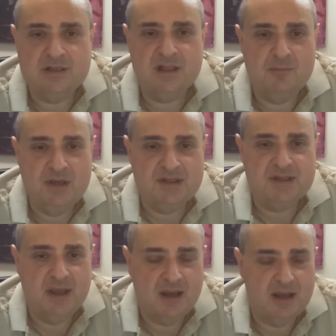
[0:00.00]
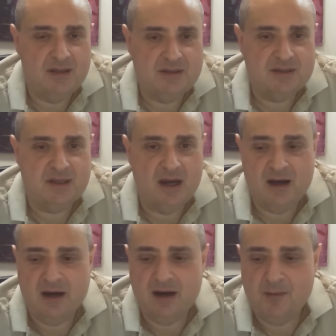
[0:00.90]
исламистские, они
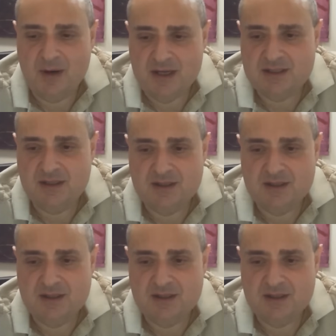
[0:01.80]
за Хамас,